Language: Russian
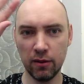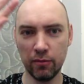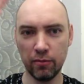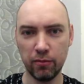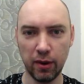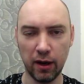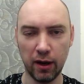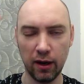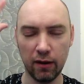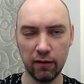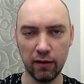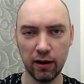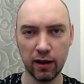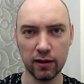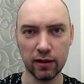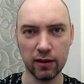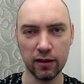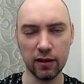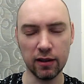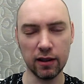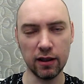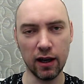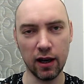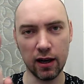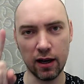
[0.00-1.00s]
Привет,
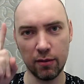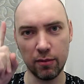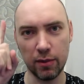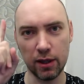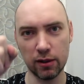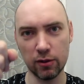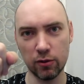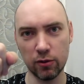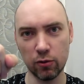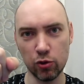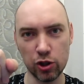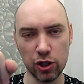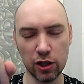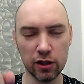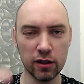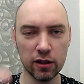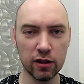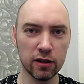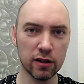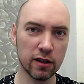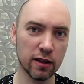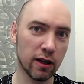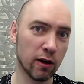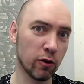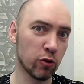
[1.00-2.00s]
я Роман Душкин
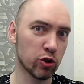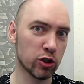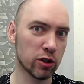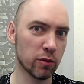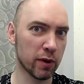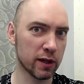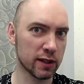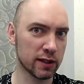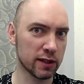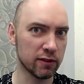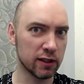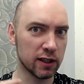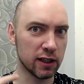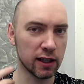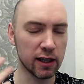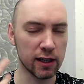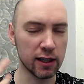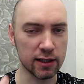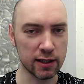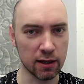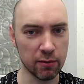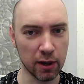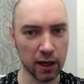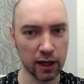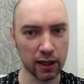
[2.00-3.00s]
на
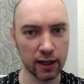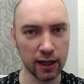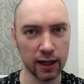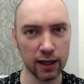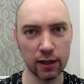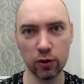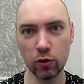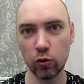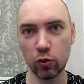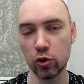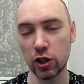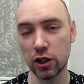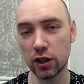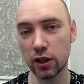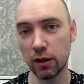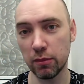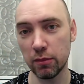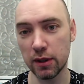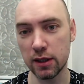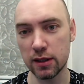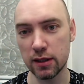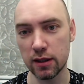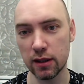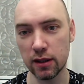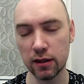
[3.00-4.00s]
научно-просветительском канале Душкин
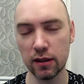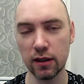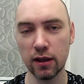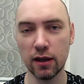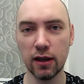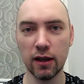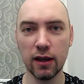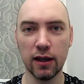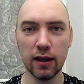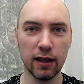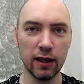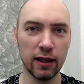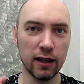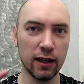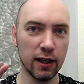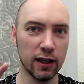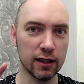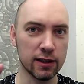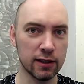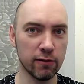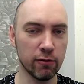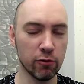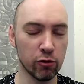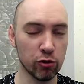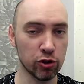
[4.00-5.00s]
объяснит.
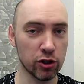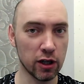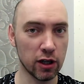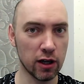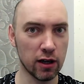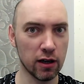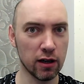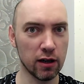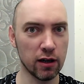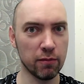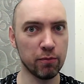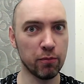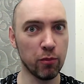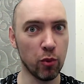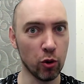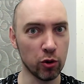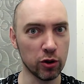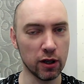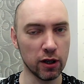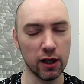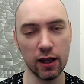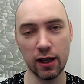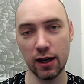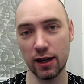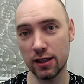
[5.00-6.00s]
Если вы уже
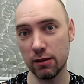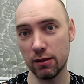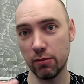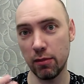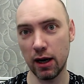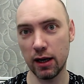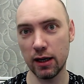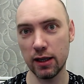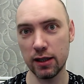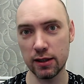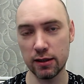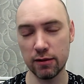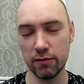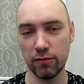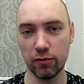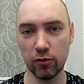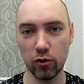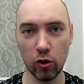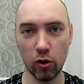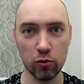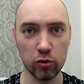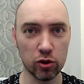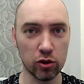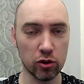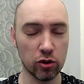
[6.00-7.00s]
поняли и разобрались в
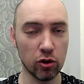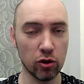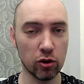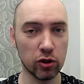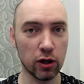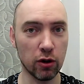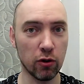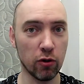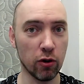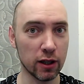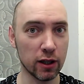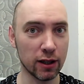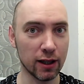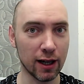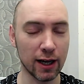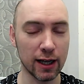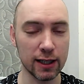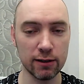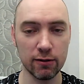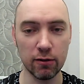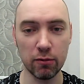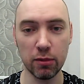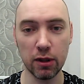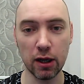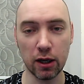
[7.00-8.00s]
том, что такое
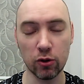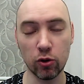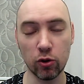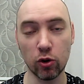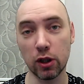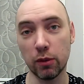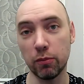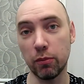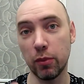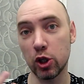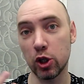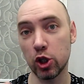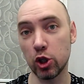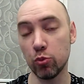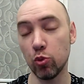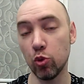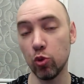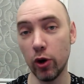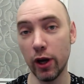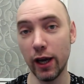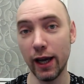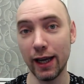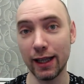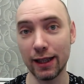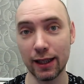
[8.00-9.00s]
одноразовый блокнот и почему
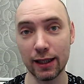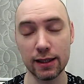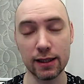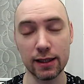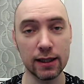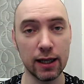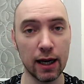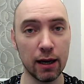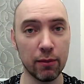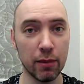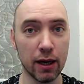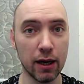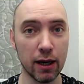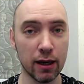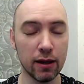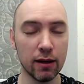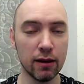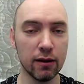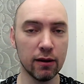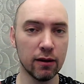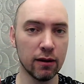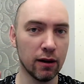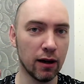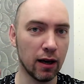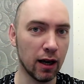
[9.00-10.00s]
это самая
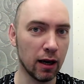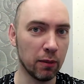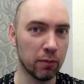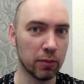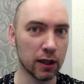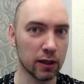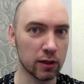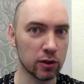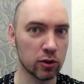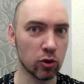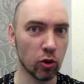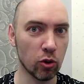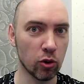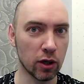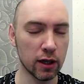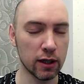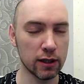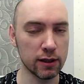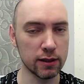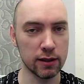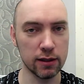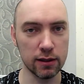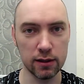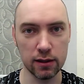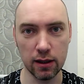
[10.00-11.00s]
криптостойкая
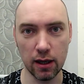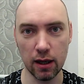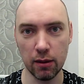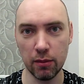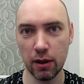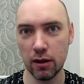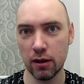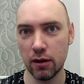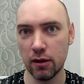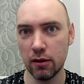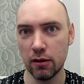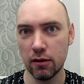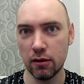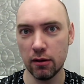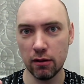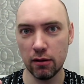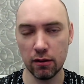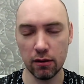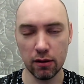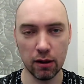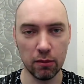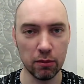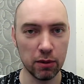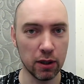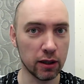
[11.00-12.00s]
система, а,
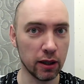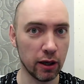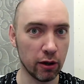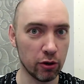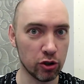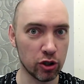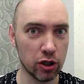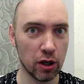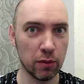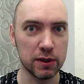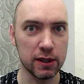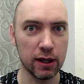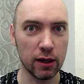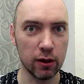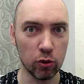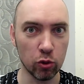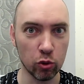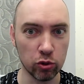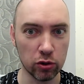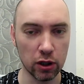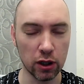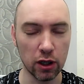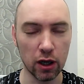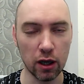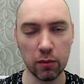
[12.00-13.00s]
обладающая
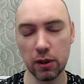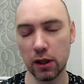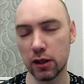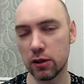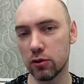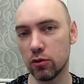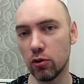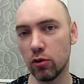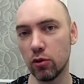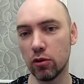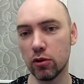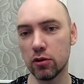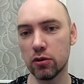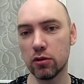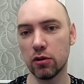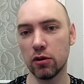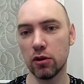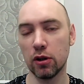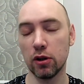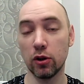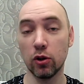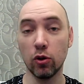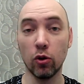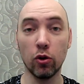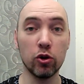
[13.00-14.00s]
абсолютной криптостойкостью,
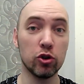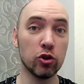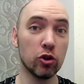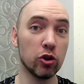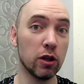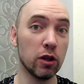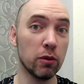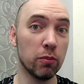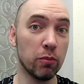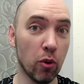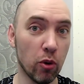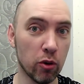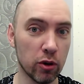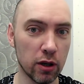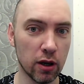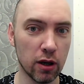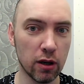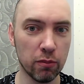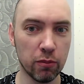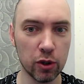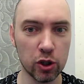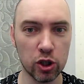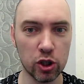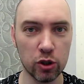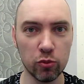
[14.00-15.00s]
но еще не поняли,
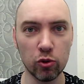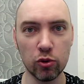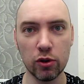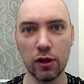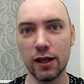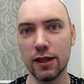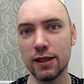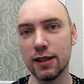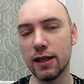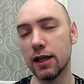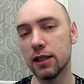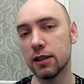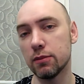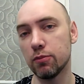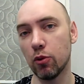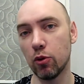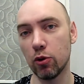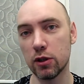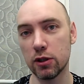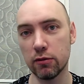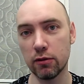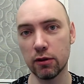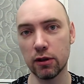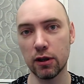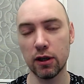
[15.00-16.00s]
почему нельзя
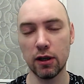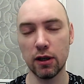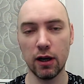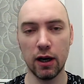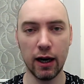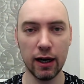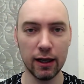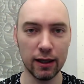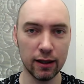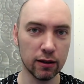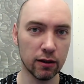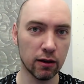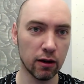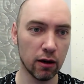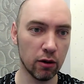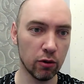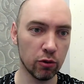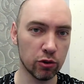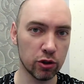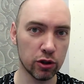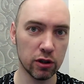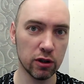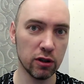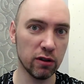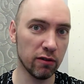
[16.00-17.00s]
использовать один
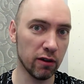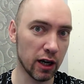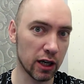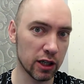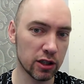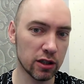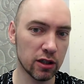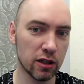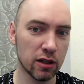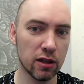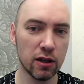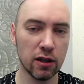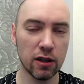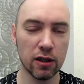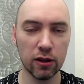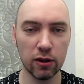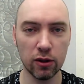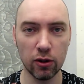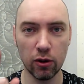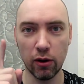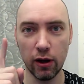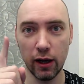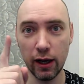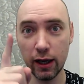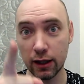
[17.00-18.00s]
ключ дважды,
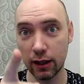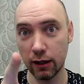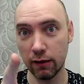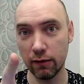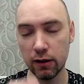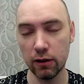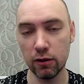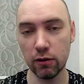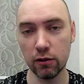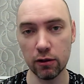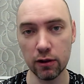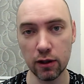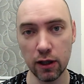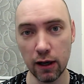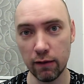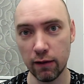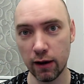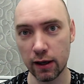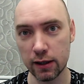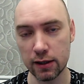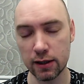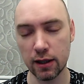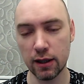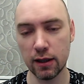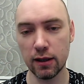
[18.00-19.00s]
то это видео для
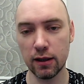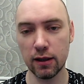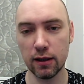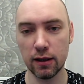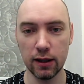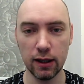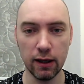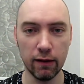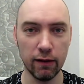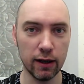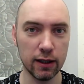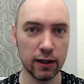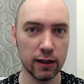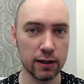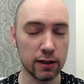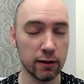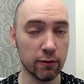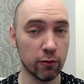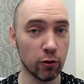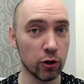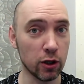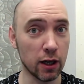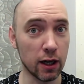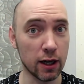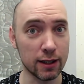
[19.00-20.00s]
вас. Давайте
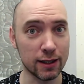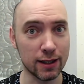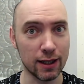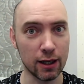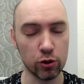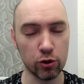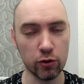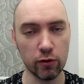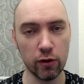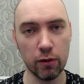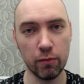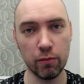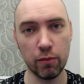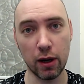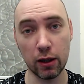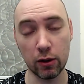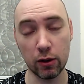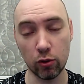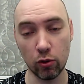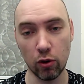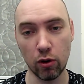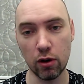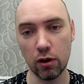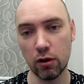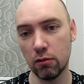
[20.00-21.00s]
сегодня я расскажу вам про
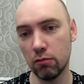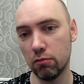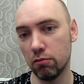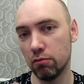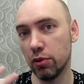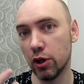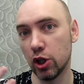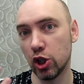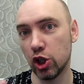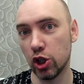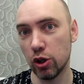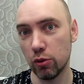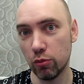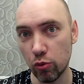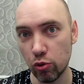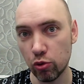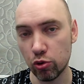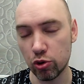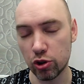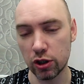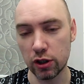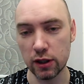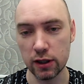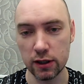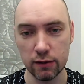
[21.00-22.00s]
то, почему
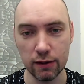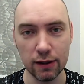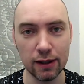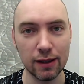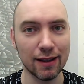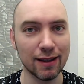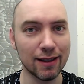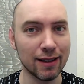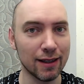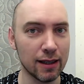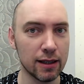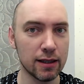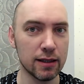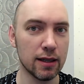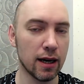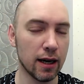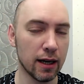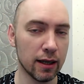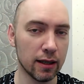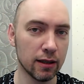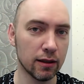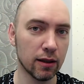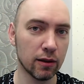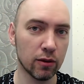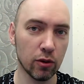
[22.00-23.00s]
же действительно нельзя
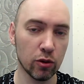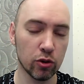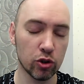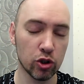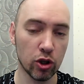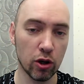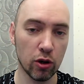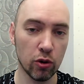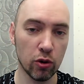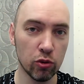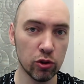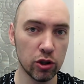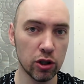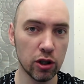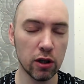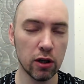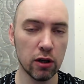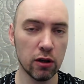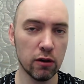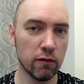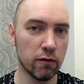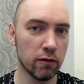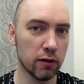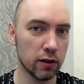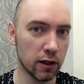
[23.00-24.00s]
один и тот же ключ
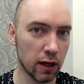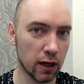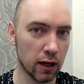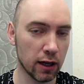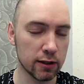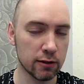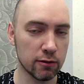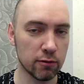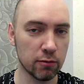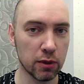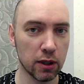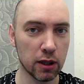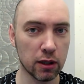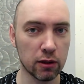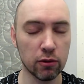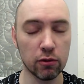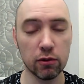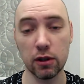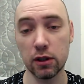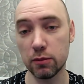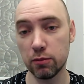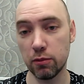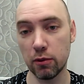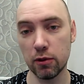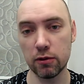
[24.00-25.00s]
в одноразовом блокноте
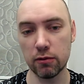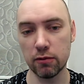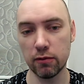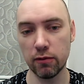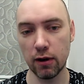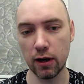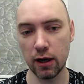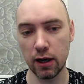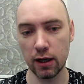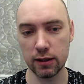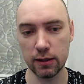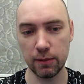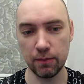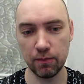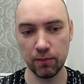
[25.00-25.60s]
использовать два раза.